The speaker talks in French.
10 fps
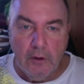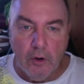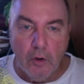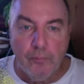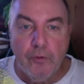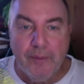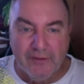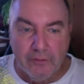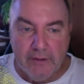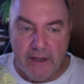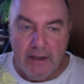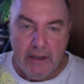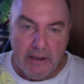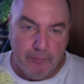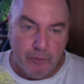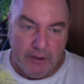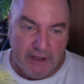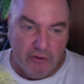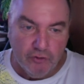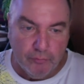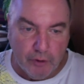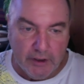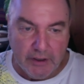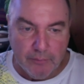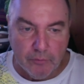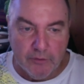euh, plus personnelles et pour lesquelles je pourrais répondre.